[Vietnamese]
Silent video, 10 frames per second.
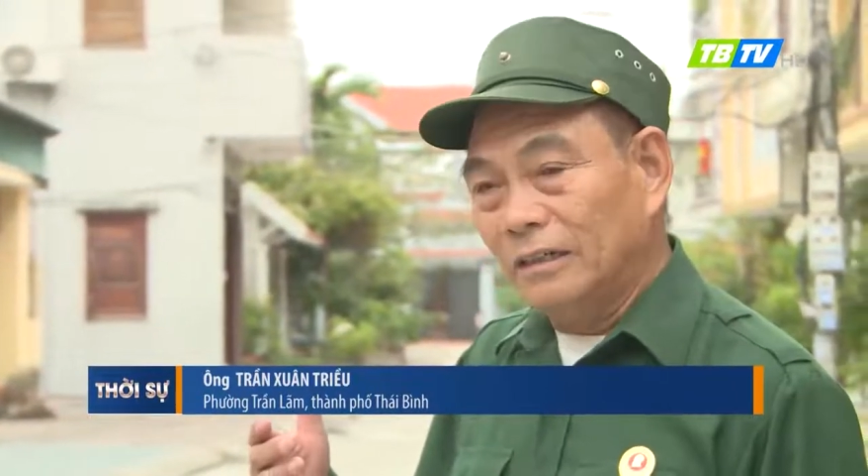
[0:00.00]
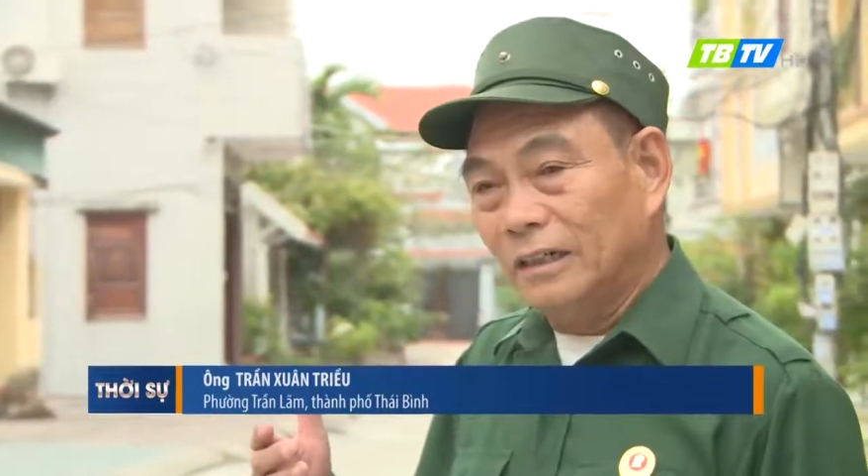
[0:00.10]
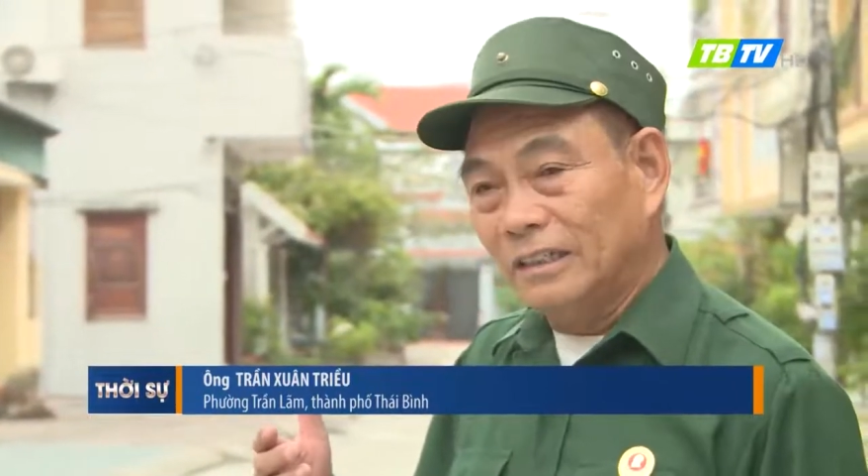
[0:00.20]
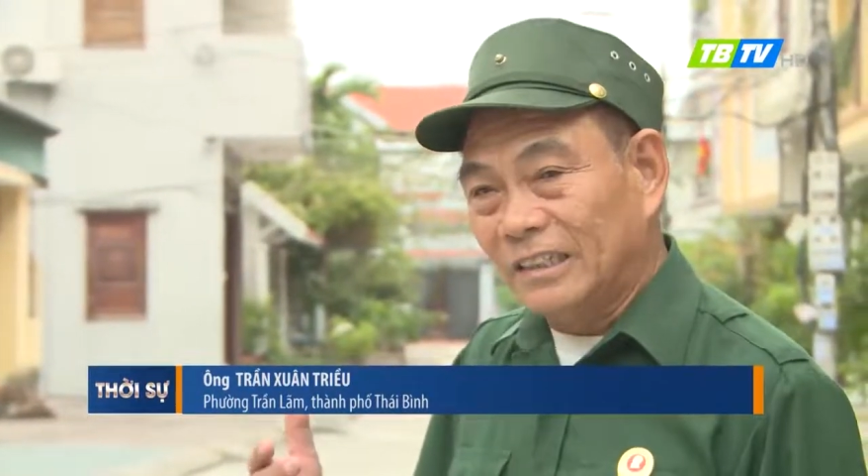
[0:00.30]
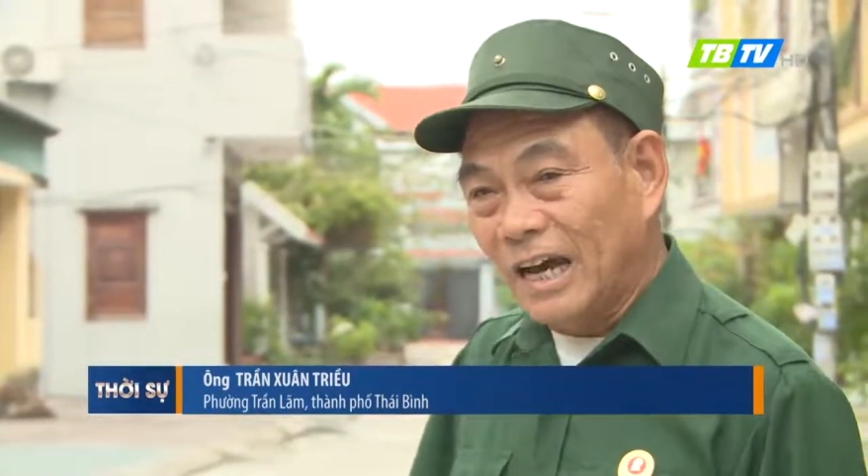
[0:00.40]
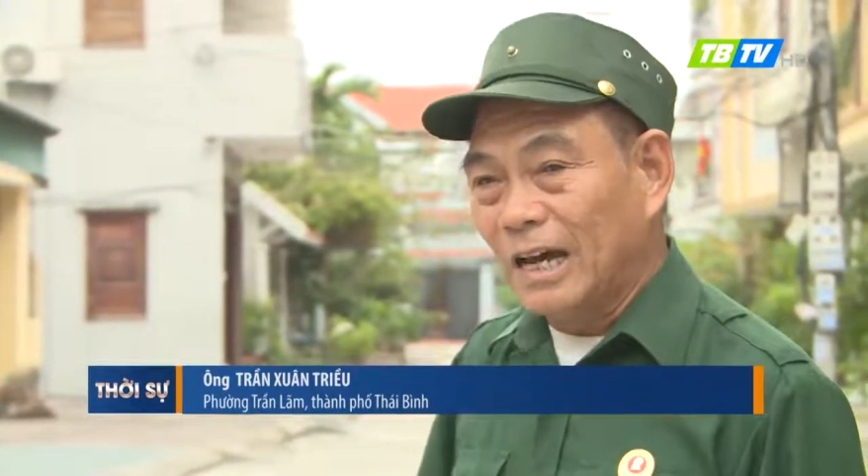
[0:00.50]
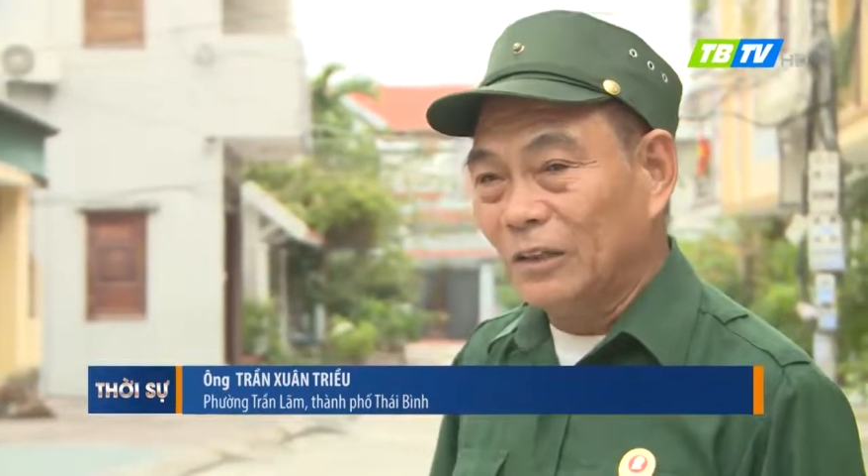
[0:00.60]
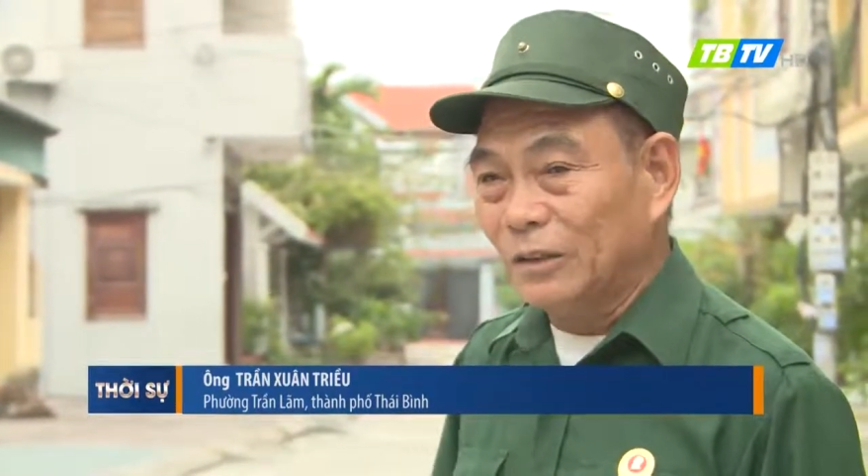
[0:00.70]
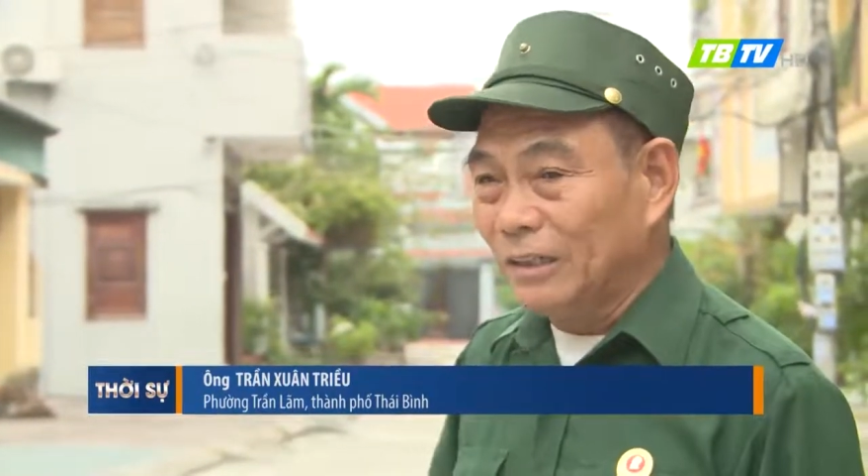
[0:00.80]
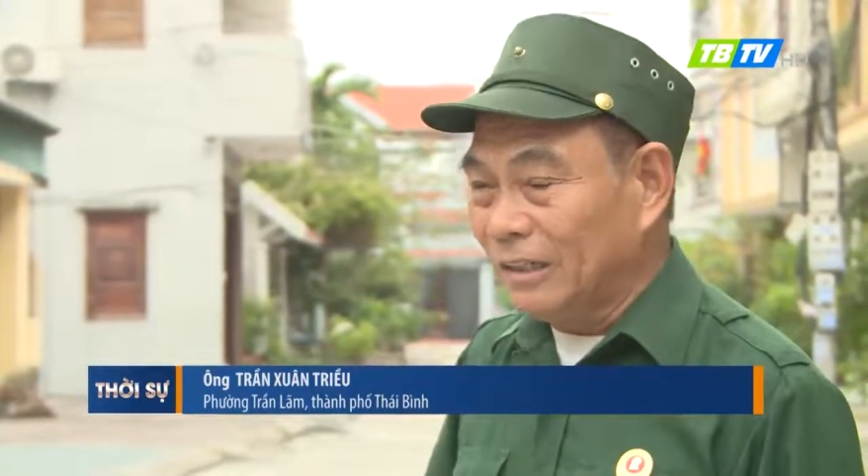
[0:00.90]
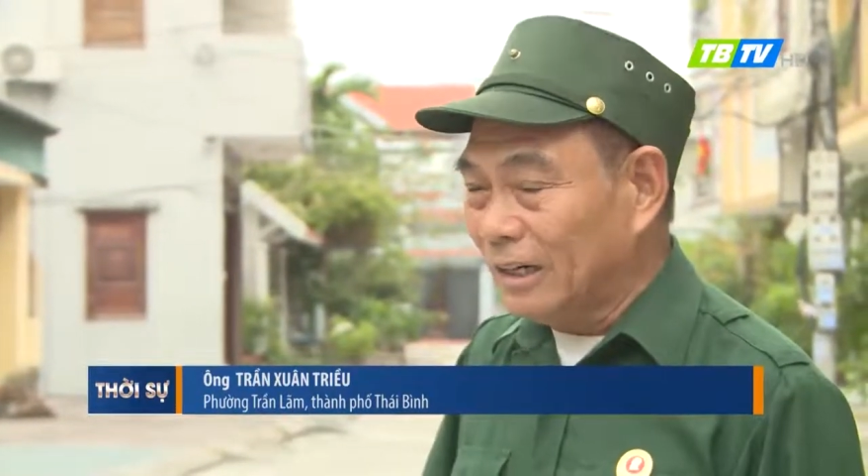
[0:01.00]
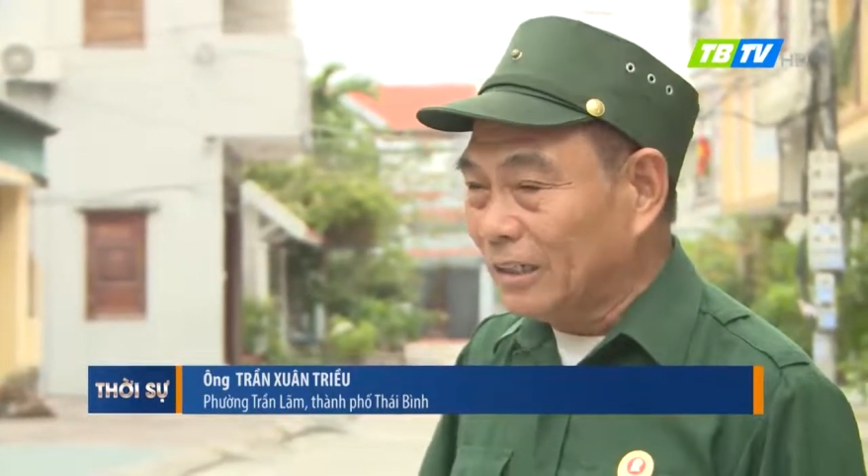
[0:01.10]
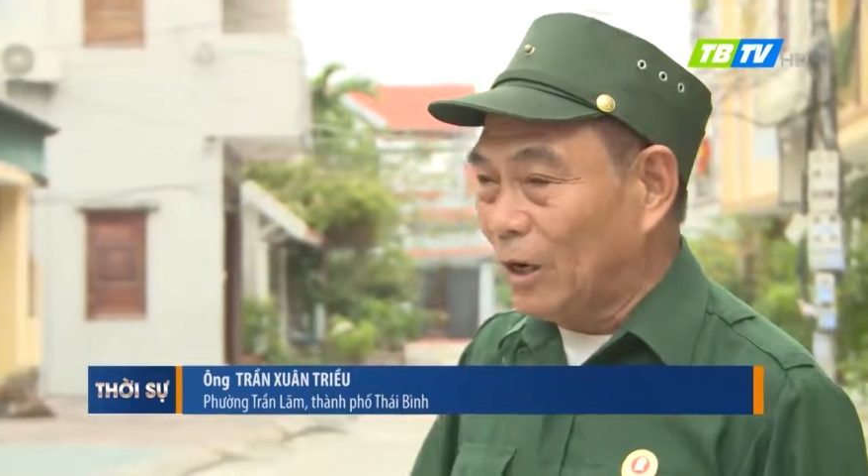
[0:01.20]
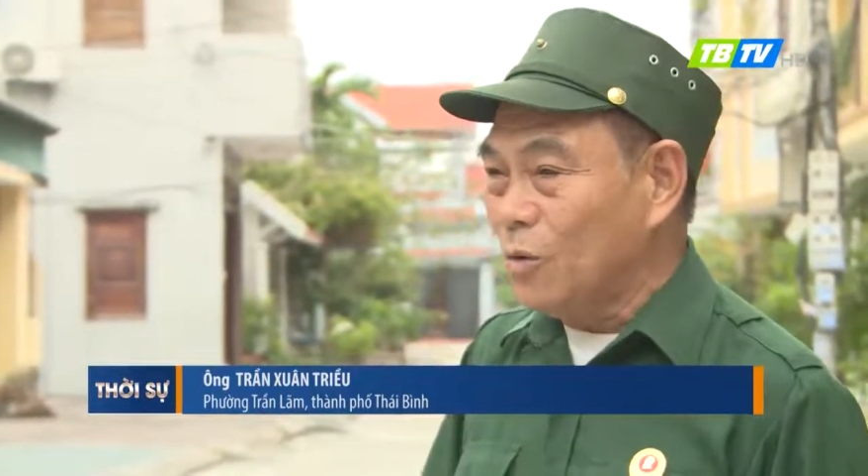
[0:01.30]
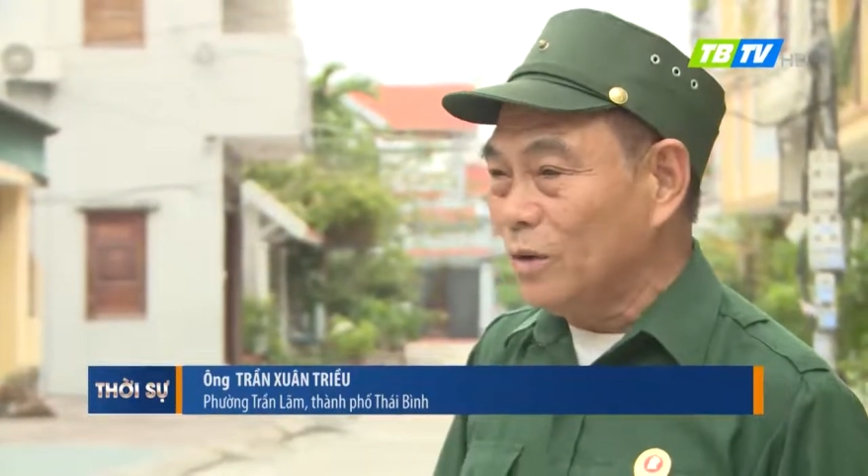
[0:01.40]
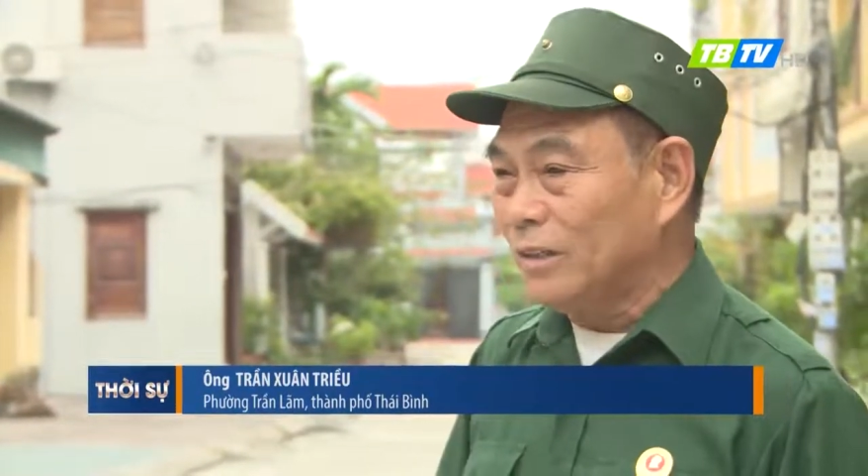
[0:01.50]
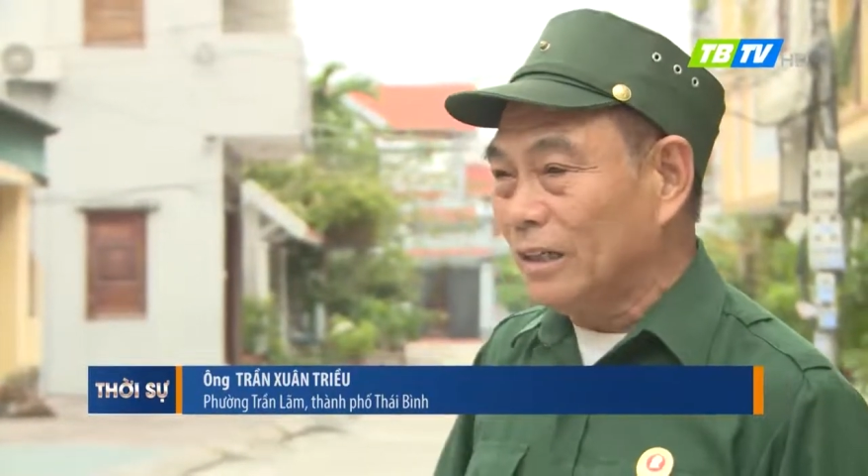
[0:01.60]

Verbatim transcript: người già cho đến các cháu